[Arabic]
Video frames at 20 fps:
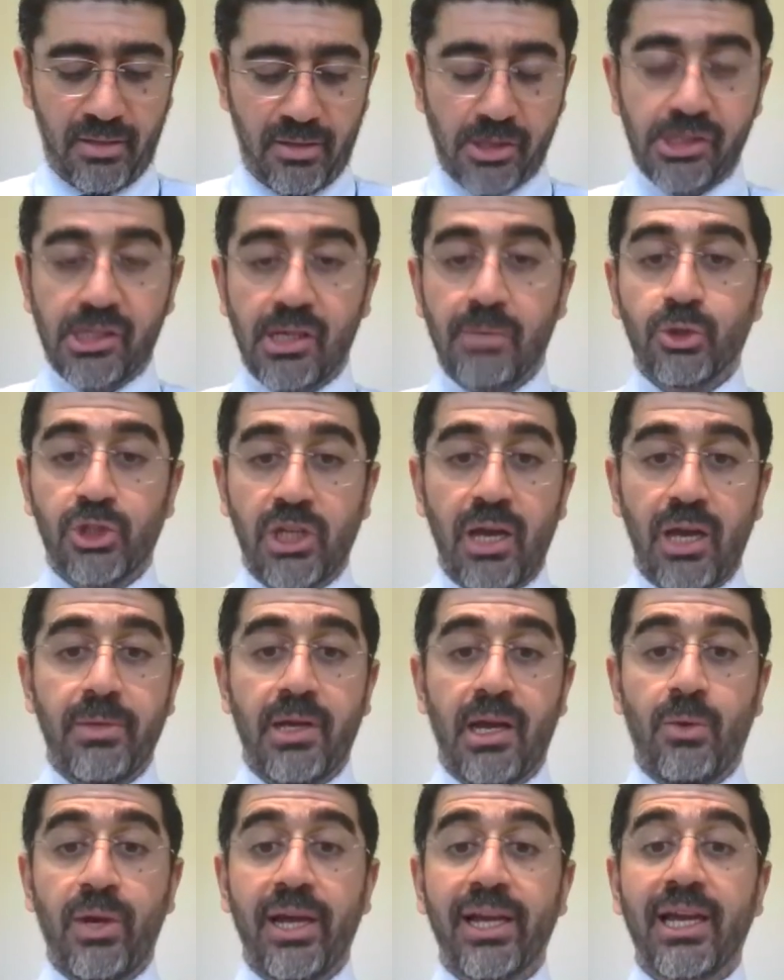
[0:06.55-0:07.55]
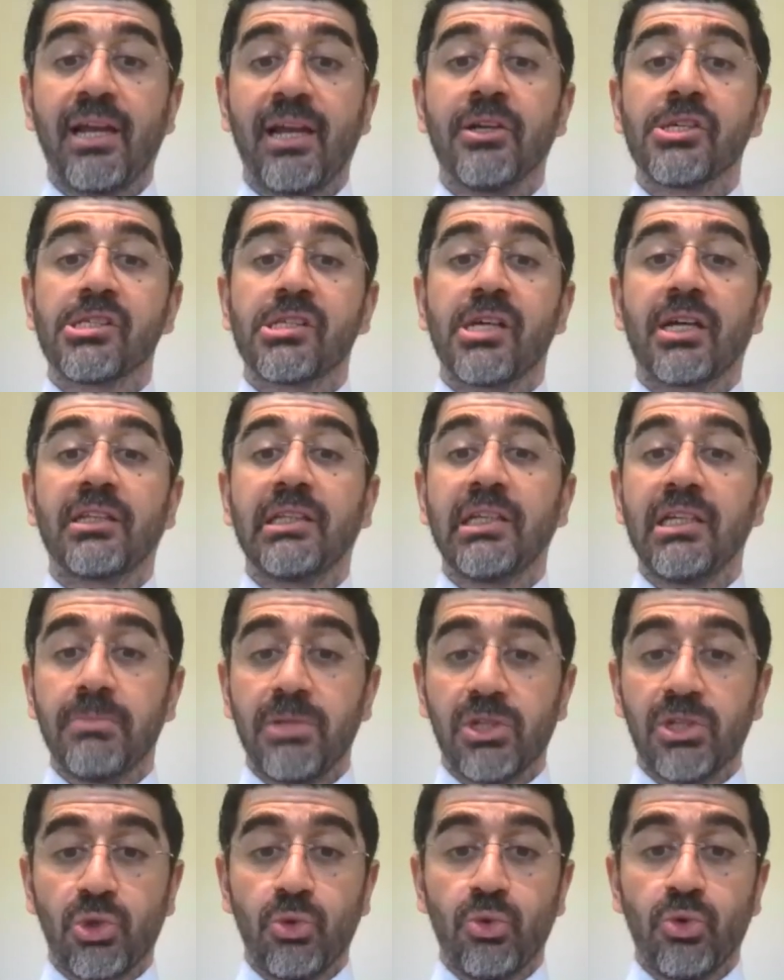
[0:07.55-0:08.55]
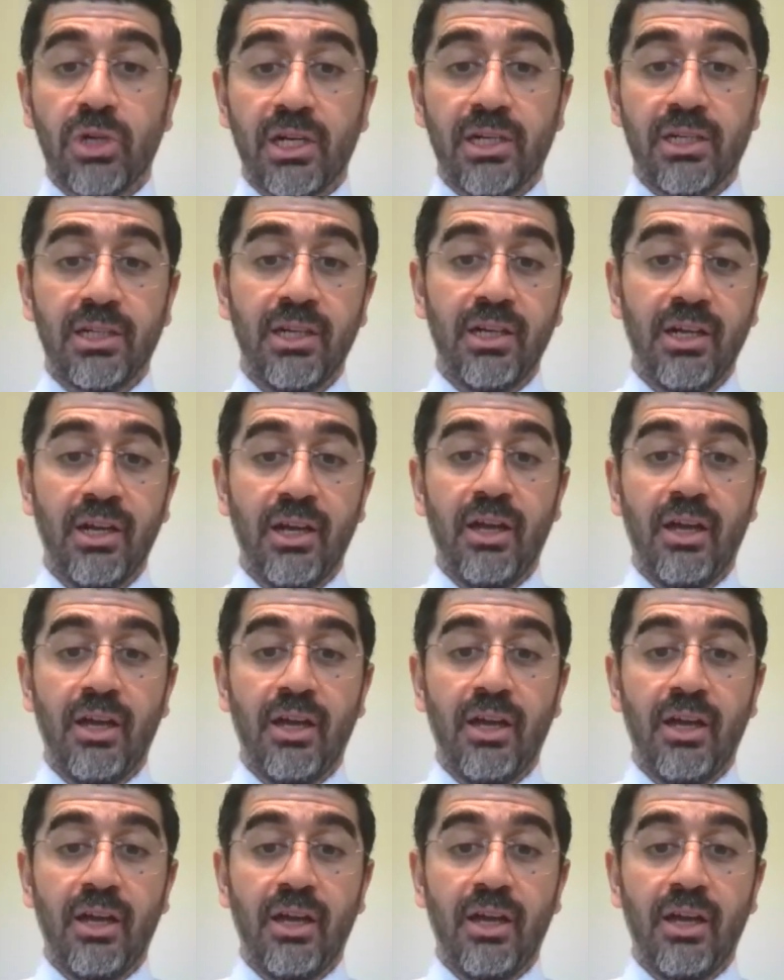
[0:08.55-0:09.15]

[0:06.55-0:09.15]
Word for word: قصة مشابهة ولكن هي قصة كثير مشهورة